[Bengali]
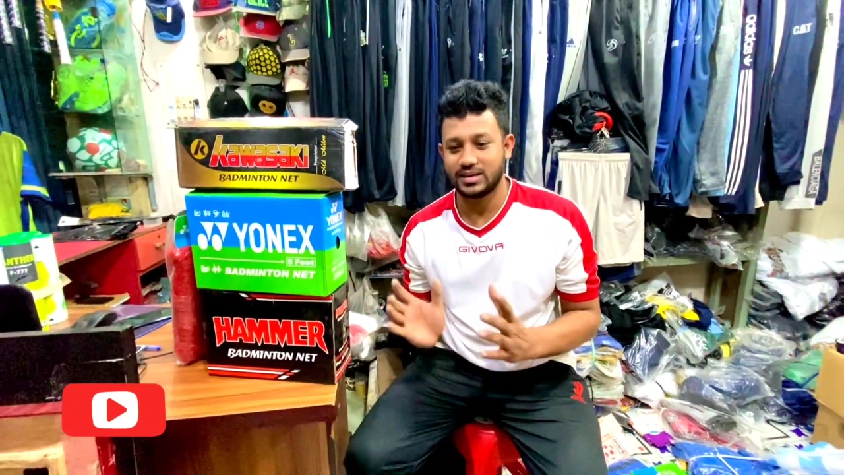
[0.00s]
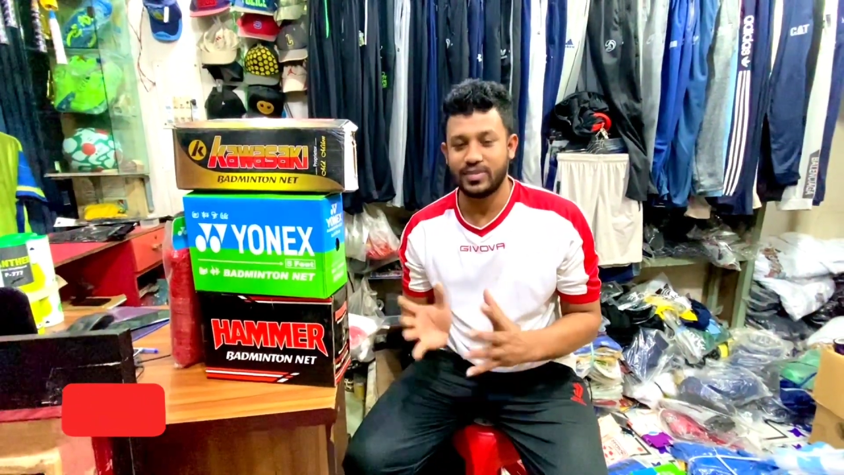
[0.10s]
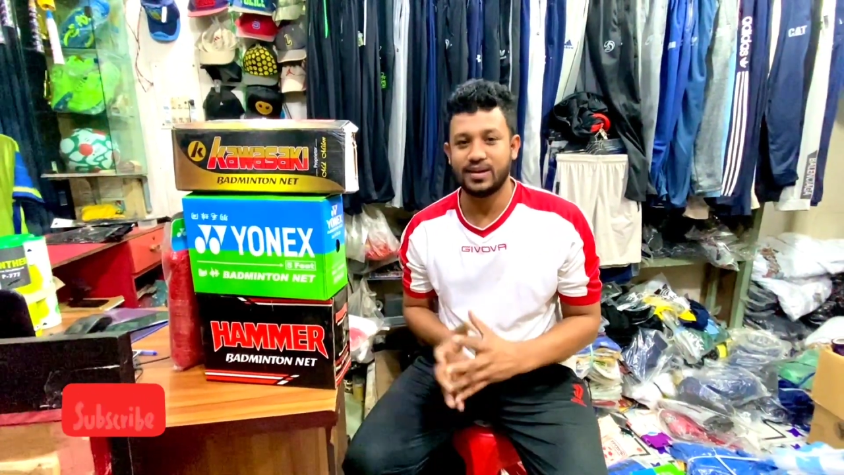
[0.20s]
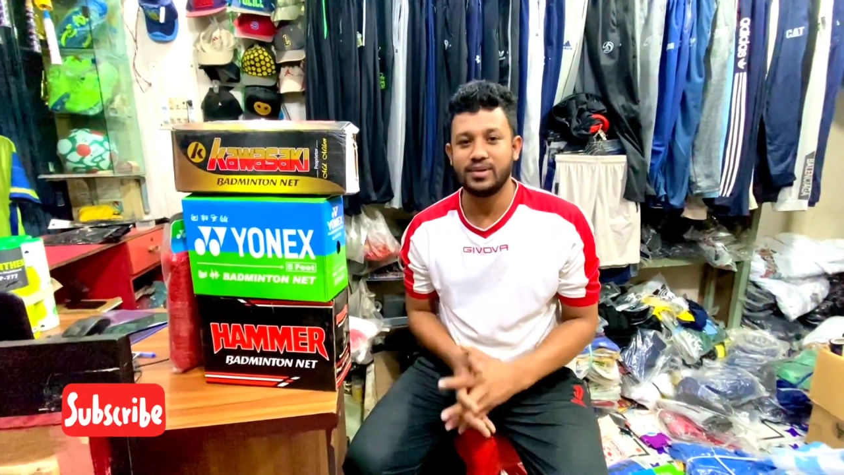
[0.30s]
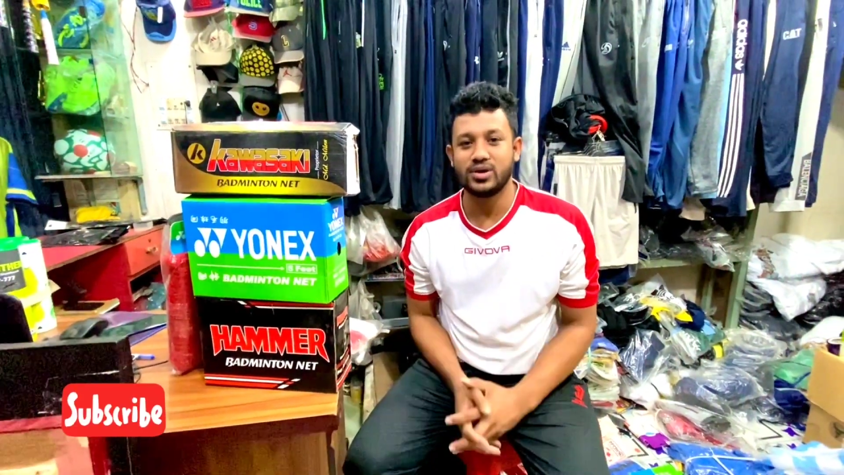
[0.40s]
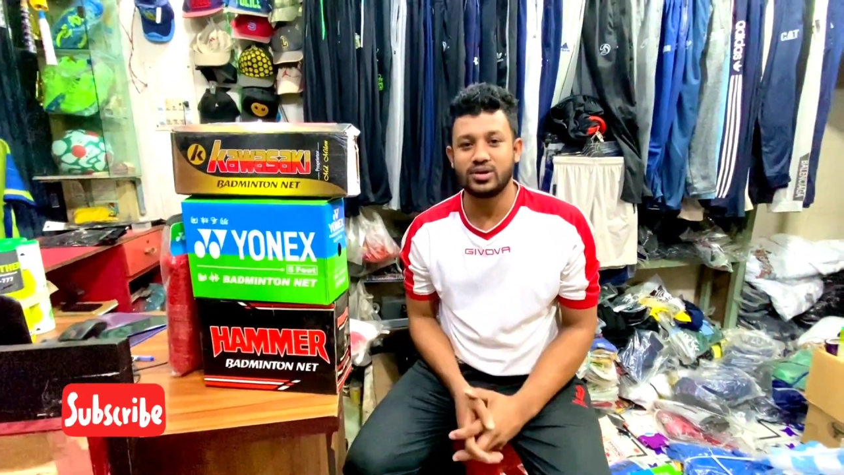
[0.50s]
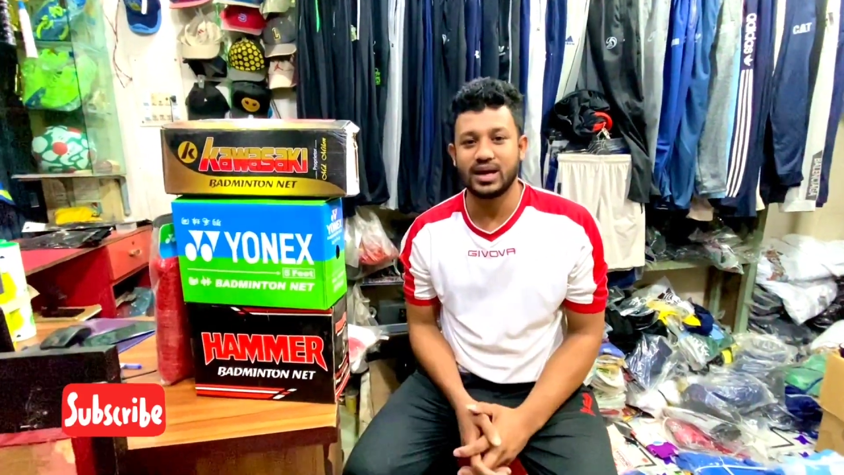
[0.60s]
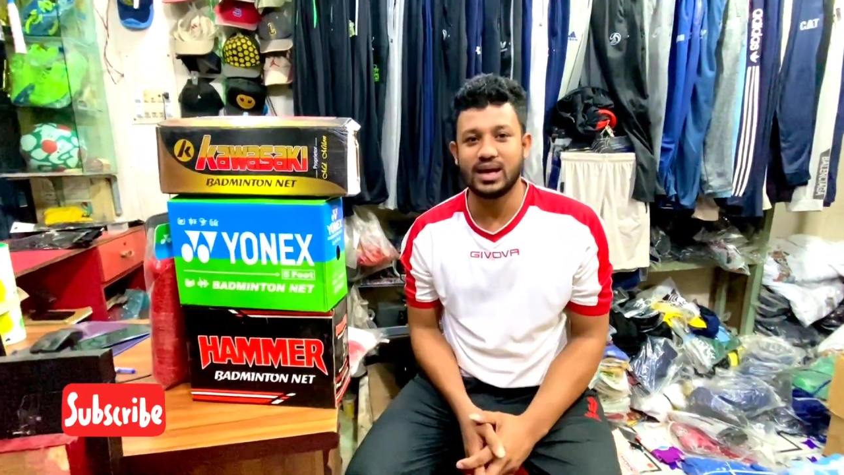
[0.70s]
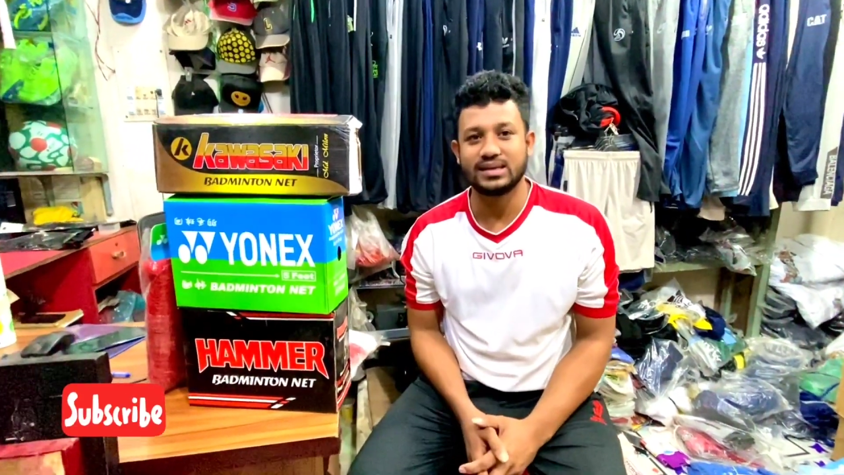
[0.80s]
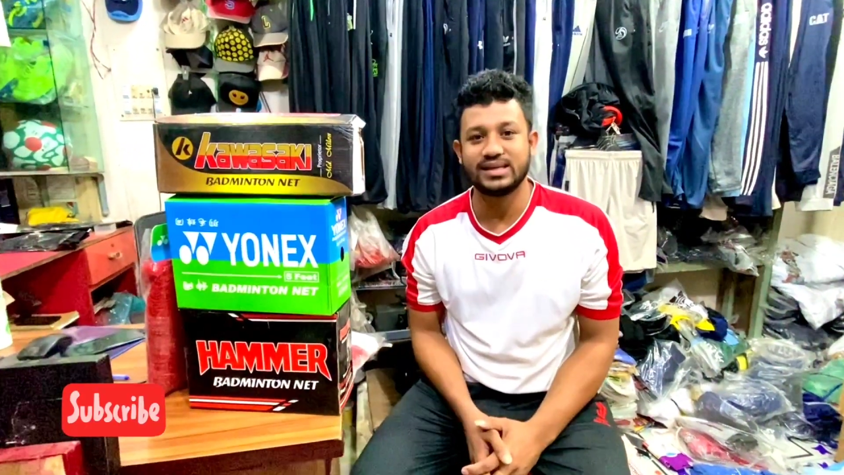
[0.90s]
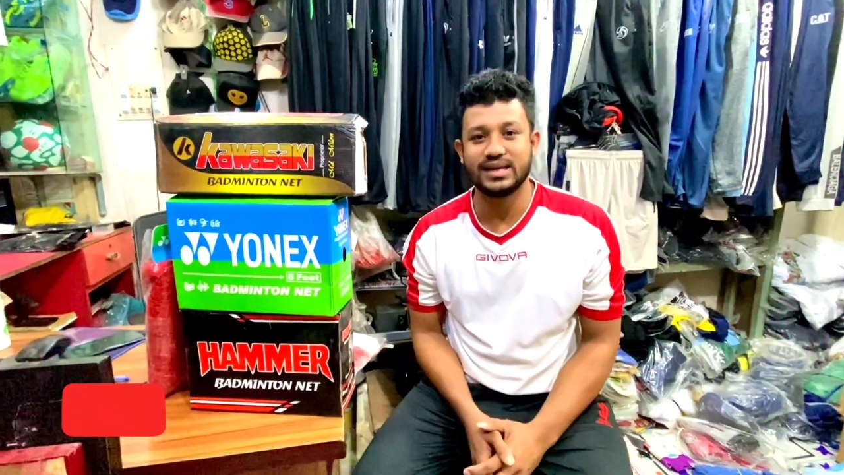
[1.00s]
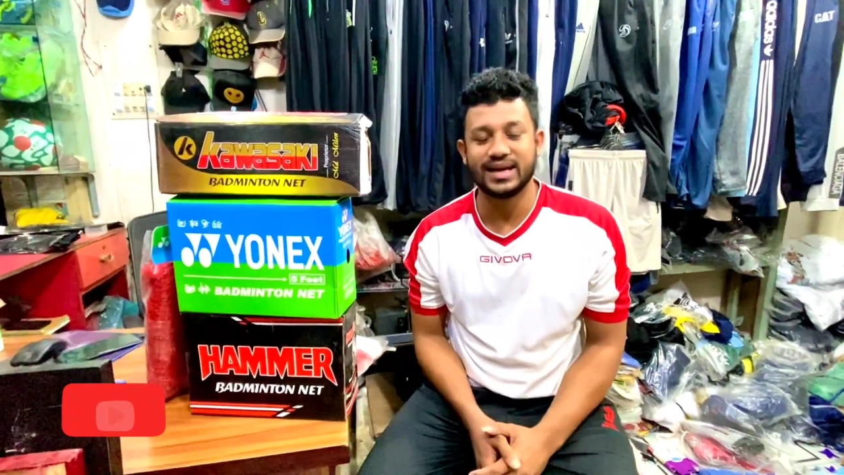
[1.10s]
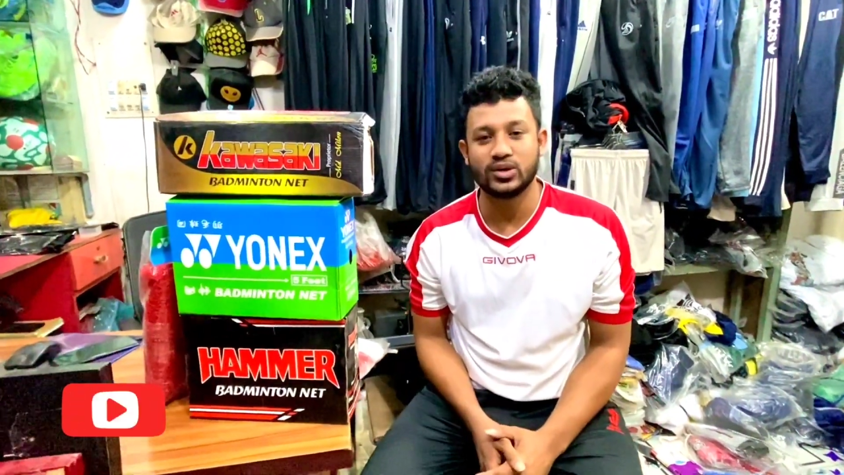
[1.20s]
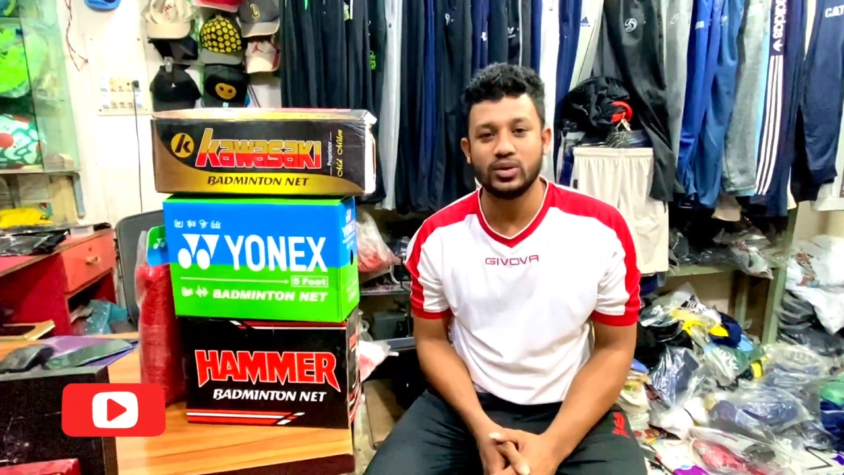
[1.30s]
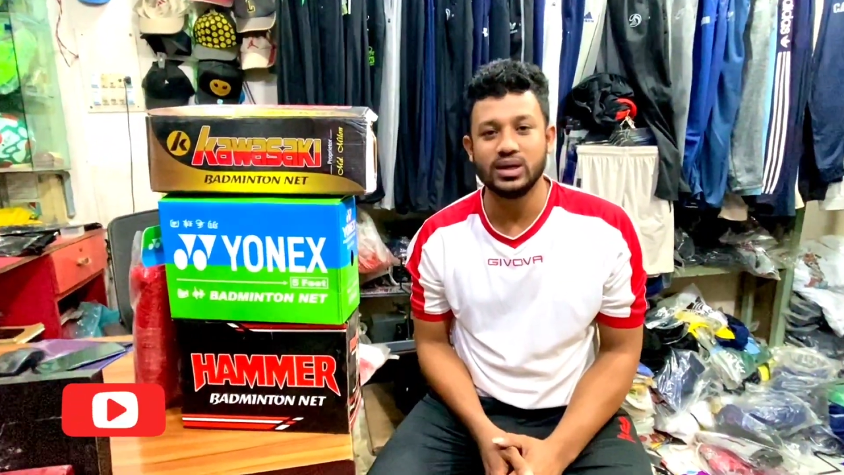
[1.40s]
ব্যাডমিন্টন খেলার যে
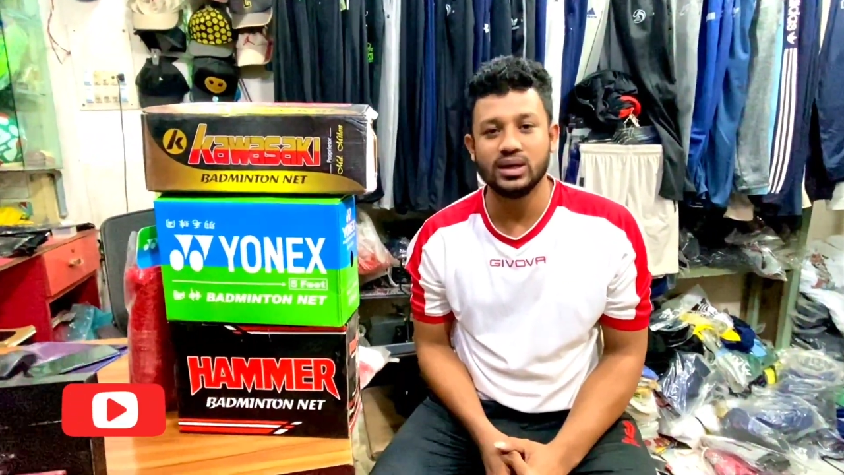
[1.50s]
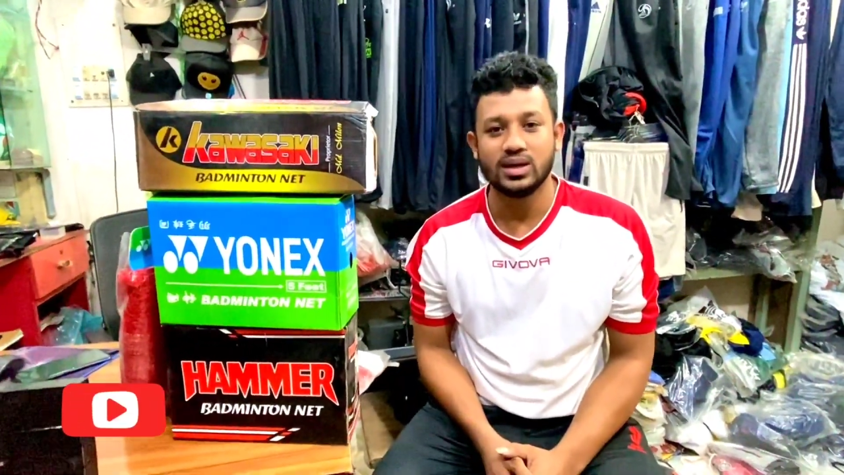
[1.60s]
নেটগুলি